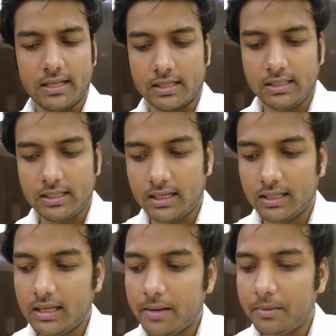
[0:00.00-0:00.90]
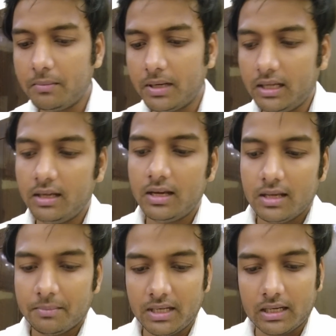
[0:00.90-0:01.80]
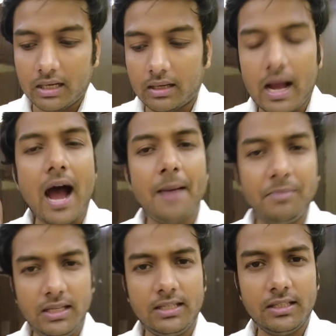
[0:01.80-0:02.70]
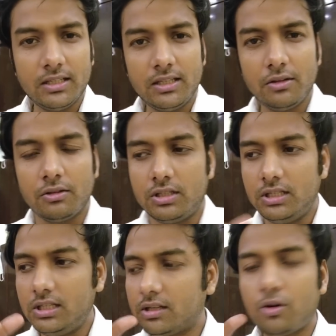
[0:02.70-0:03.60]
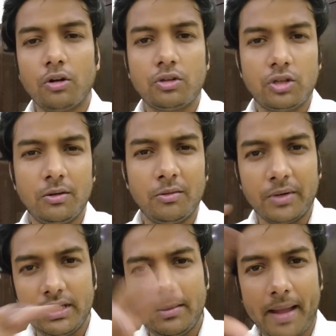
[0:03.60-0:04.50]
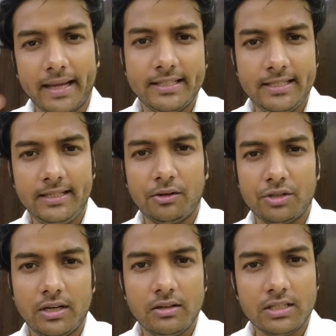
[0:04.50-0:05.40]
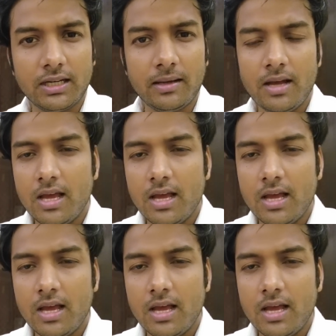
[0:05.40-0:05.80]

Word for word: আজকে সেটাতে আবার মানে মানে খাপ দিয়েছে কিছু জানো তো জিনিসটা কচ্ছপ ওপরে যে প্যাকেজিংটা করে সেটা হচ্ছে এটা